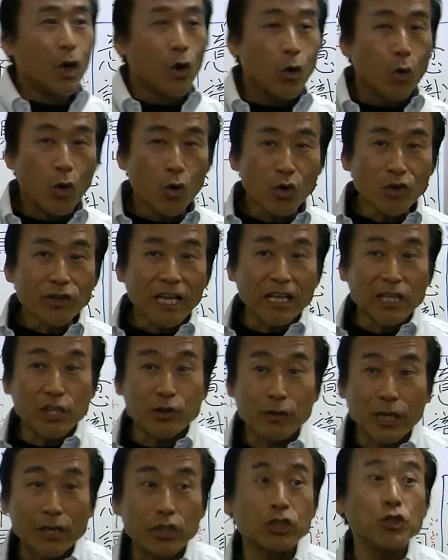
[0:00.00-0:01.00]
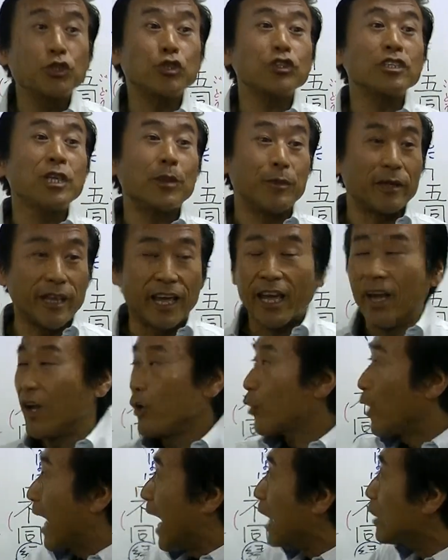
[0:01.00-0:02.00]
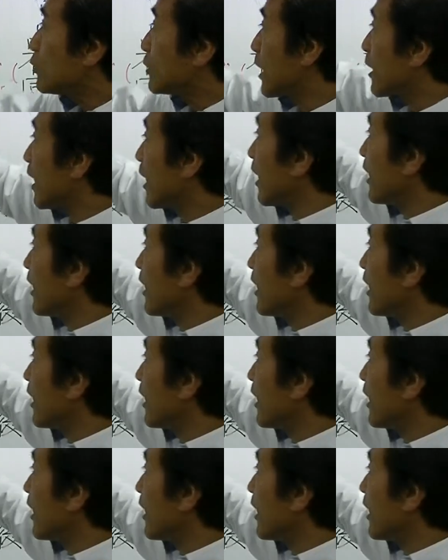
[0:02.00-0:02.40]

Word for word: こんなにくらい集中してもねこれ悪だか